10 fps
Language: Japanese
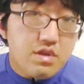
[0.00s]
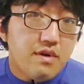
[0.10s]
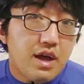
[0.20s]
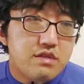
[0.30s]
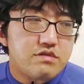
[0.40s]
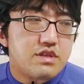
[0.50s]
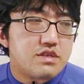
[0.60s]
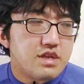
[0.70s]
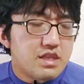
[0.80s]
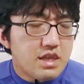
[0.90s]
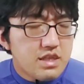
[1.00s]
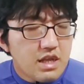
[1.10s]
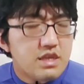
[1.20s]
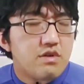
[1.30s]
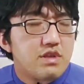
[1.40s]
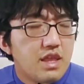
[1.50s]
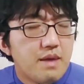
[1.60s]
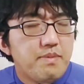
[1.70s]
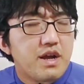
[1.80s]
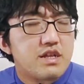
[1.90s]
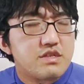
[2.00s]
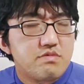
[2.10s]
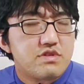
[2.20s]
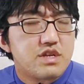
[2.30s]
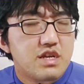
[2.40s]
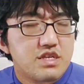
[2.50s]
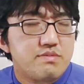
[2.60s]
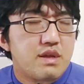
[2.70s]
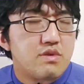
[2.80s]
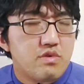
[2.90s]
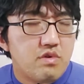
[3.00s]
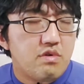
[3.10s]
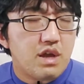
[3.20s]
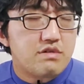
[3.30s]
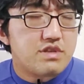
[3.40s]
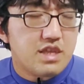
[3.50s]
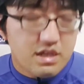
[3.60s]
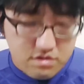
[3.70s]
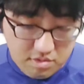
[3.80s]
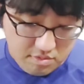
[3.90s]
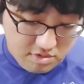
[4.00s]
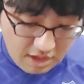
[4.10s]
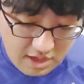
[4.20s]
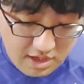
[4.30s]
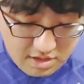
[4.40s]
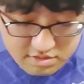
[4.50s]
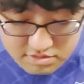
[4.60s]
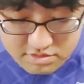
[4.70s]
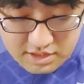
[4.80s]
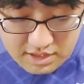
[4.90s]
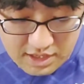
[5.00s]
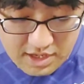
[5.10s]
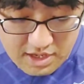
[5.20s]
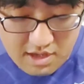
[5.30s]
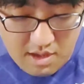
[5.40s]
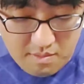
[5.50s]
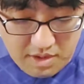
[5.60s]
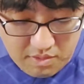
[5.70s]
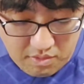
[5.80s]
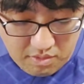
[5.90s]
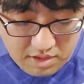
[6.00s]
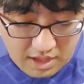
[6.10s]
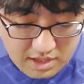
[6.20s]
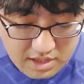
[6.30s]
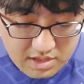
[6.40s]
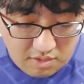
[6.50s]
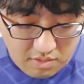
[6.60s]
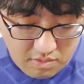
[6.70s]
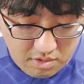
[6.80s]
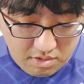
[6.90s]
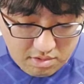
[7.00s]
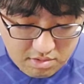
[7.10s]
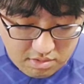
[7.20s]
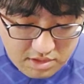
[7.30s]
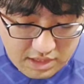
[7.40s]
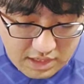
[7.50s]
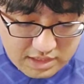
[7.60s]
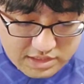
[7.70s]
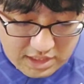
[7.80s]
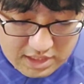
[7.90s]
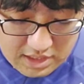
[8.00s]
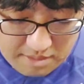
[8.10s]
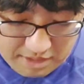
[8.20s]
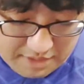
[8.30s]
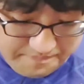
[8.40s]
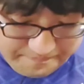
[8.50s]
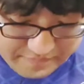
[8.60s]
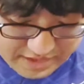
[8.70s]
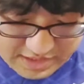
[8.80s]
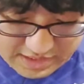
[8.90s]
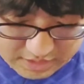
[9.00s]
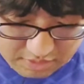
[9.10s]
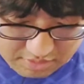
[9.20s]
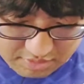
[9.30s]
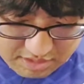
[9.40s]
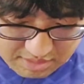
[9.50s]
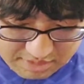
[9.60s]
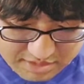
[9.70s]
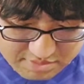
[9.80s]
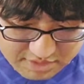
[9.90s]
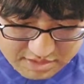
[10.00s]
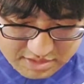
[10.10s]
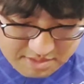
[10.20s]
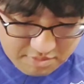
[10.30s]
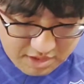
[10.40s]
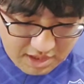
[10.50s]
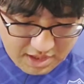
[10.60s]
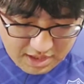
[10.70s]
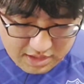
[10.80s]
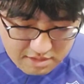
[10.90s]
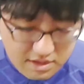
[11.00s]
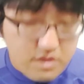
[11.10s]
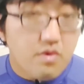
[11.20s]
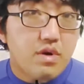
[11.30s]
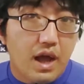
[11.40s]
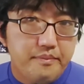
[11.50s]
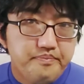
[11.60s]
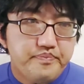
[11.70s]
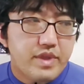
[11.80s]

容ではあるんですが、何よりね、やっぱ勝ち星が一番の良薬になるともね、言うんでね、まあ、ここで勢いを取り返していければいいなと思っています。まあ、次もね、勝てるかどうか、